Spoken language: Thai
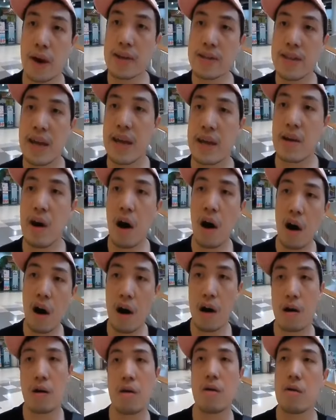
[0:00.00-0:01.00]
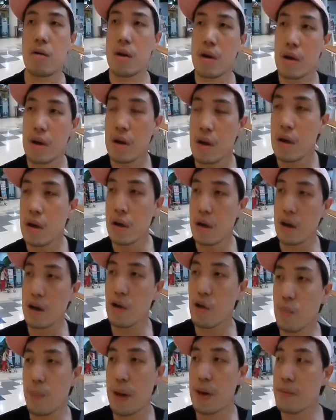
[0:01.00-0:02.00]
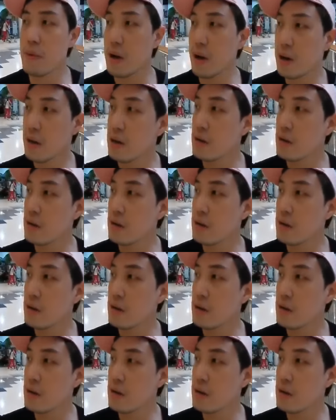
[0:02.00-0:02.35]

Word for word: สเกตฮอลล์ก็ดูเป็นเหมือน